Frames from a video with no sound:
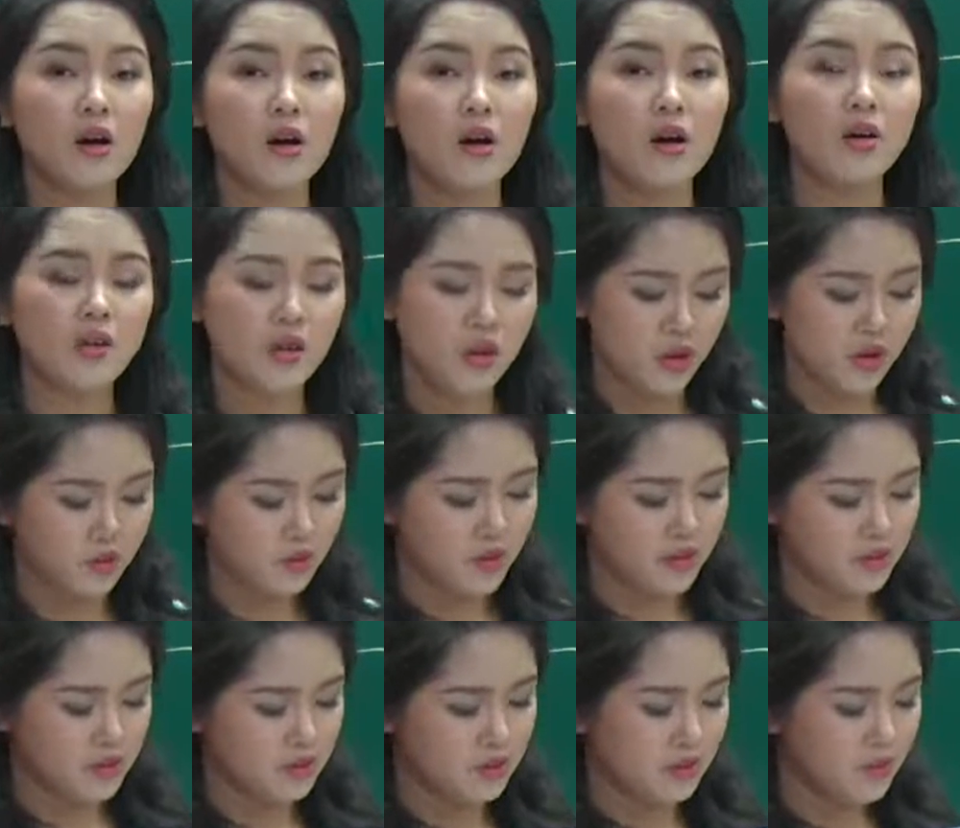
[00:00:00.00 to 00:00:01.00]

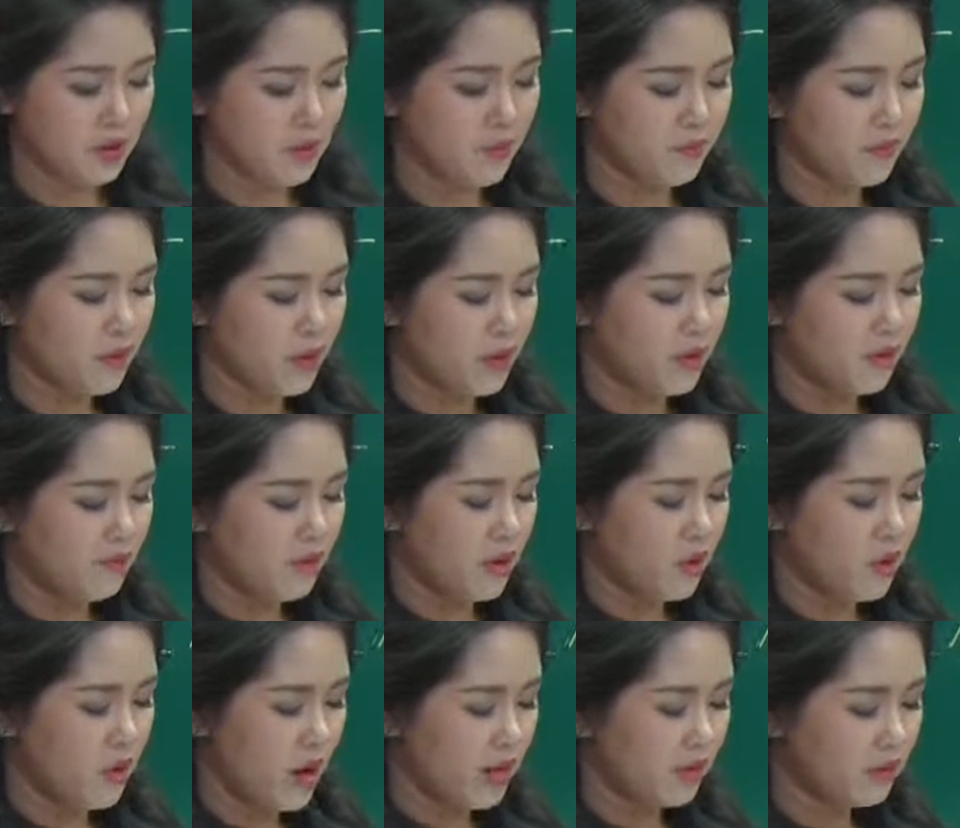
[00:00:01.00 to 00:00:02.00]
occurrence đúng không và
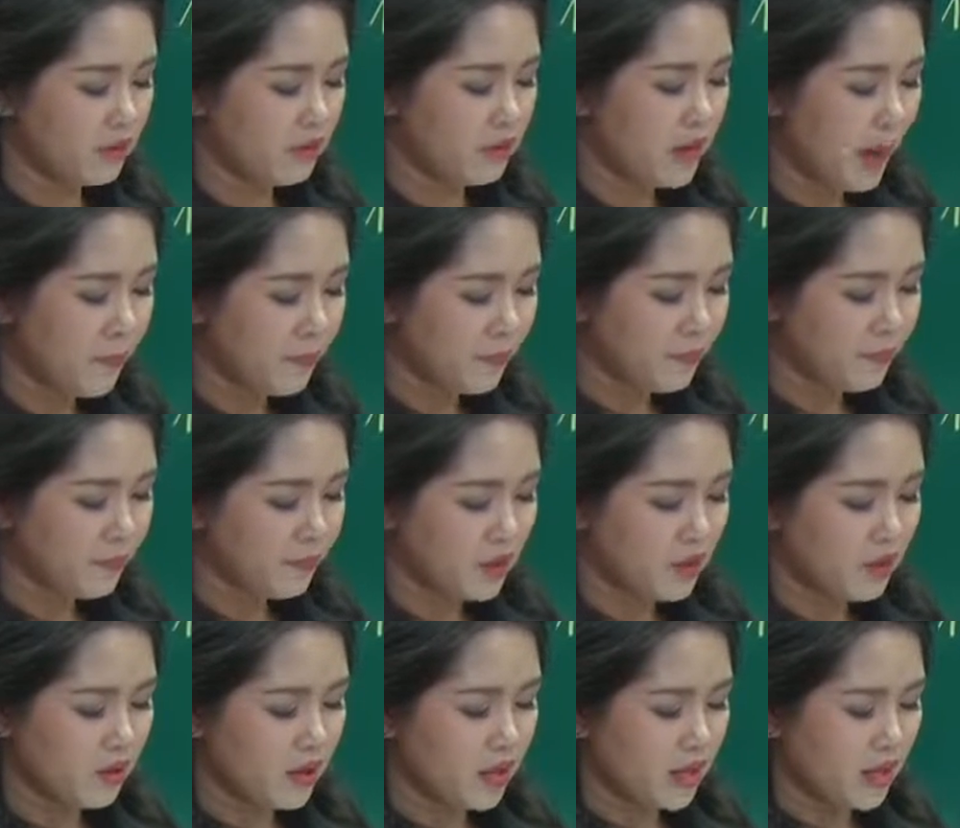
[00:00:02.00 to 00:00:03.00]
đoạn thứ năm
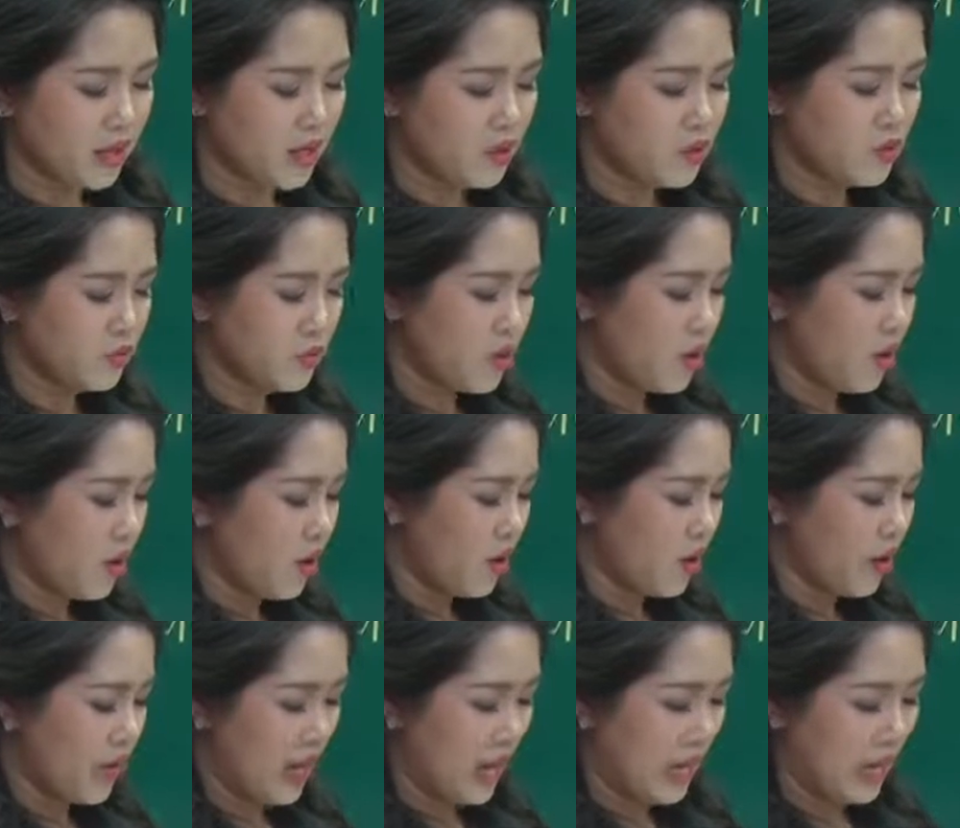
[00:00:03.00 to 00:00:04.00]
có lẽ là chúng ta
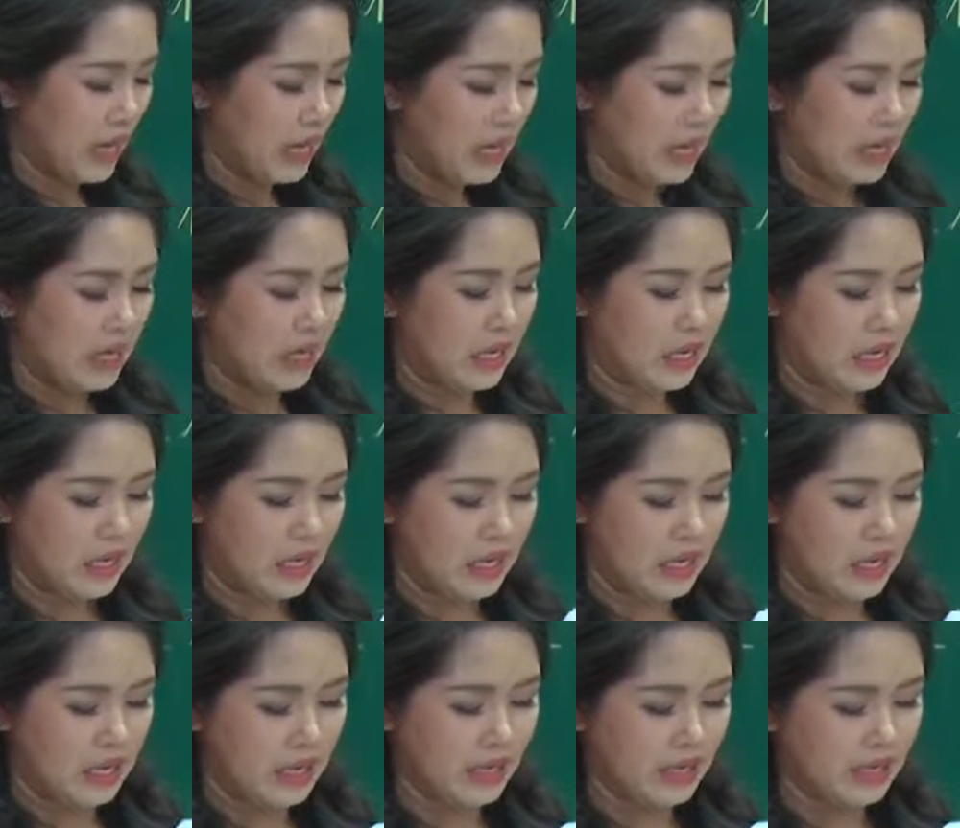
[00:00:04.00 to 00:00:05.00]
gọi là là
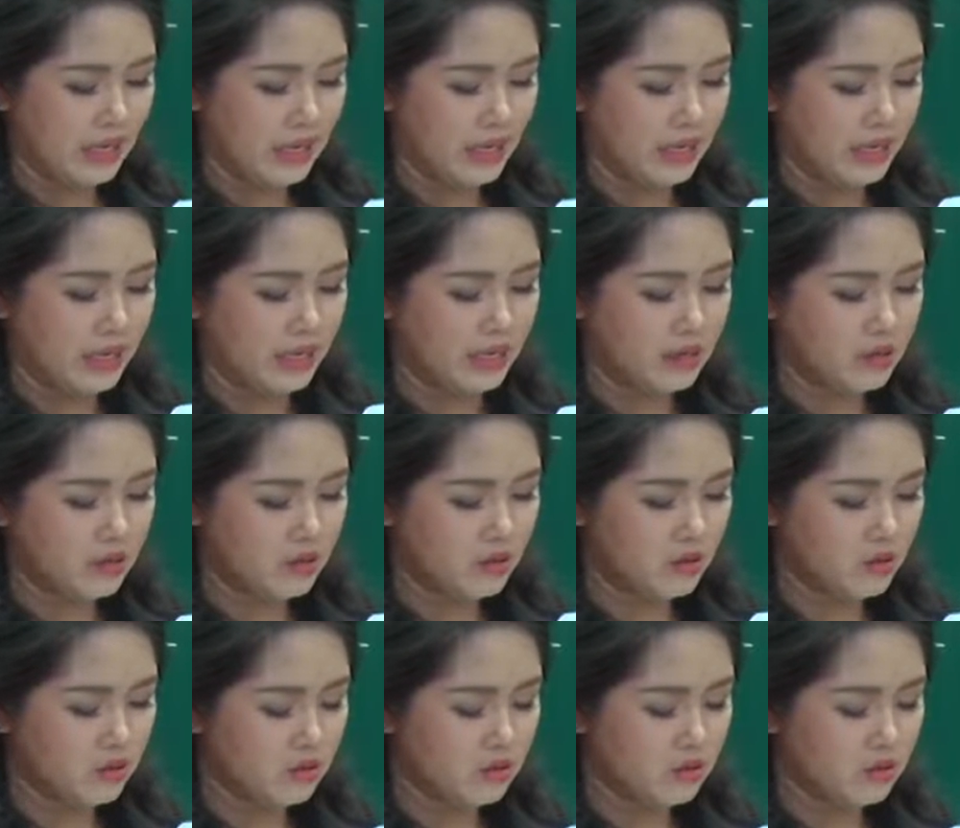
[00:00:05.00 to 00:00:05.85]
là cái